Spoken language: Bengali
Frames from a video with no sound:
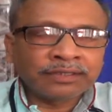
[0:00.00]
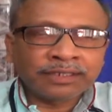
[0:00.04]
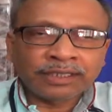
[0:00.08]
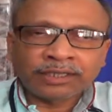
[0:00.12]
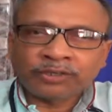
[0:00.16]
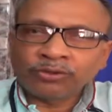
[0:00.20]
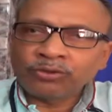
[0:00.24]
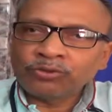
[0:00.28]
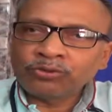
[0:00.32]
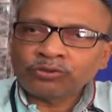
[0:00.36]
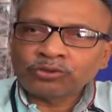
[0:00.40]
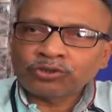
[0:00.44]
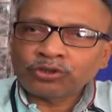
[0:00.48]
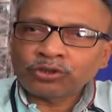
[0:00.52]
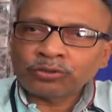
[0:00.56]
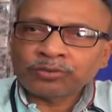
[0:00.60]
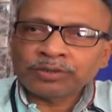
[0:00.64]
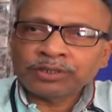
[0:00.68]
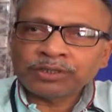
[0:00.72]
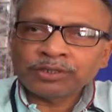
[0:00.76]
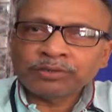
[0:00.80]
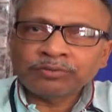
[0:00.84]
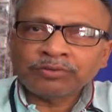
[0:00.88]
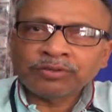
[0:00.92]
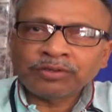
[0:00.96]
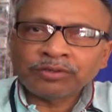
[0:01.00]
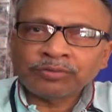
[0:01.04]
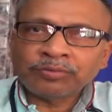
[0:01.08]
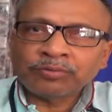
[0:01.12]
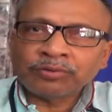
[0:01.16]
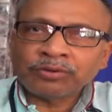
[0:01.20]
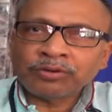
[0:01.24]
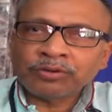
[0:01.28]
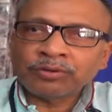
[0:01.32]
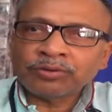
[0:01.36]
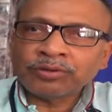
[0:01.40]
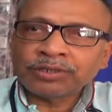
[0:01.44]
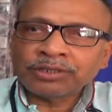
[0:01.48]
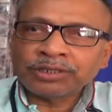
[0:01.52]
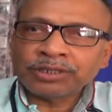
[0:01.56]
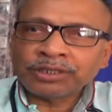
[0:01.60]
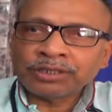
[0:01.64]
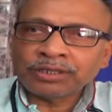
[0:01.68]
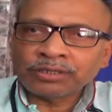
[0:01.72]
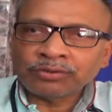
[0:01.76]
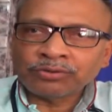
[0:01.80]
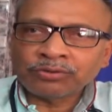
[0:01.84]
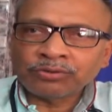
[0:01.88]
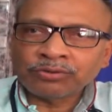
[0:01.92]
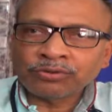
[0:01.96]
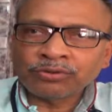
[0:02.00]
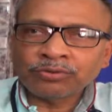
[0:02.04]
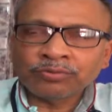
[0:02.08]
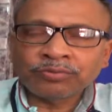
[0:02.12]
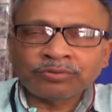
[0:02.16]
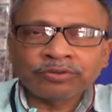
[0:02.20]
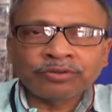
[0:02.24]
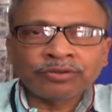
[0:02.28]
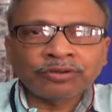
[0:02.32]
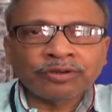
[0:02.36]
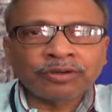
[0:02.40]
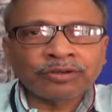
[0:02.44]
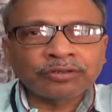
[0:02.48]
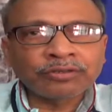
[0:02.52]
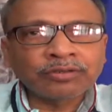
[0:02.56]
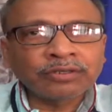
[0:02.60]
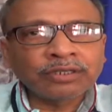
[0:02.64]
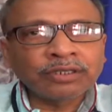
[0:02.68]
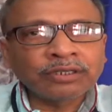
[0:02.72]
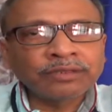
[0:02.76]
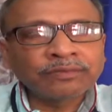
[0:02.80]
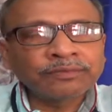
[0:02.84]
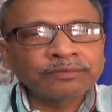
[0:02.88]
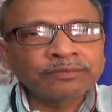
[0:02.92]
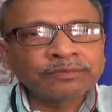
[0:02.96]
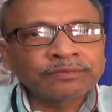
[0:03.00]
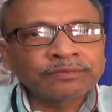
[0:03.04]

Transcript: যে কোনো উৎসবের জীবনে পনেরো বছর একটা গুরুত্বপূর্ণ ঘটনা